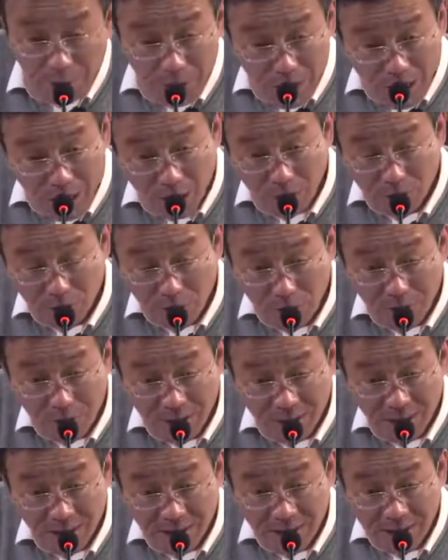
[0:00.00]
余劳动
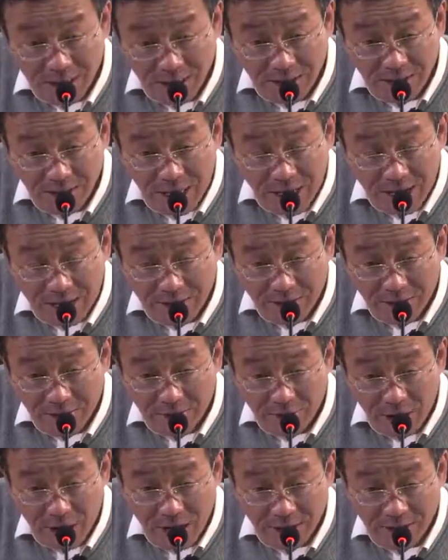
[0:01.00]
和生产力
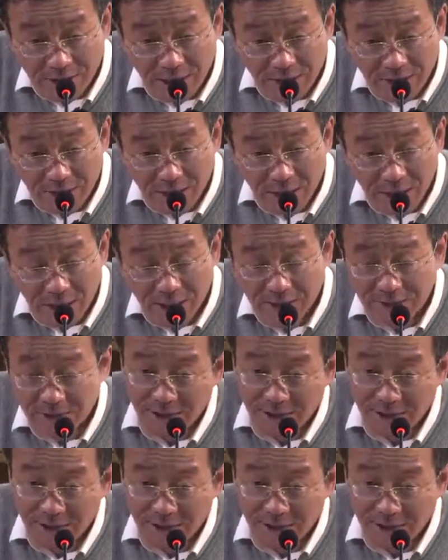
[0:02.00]
发展的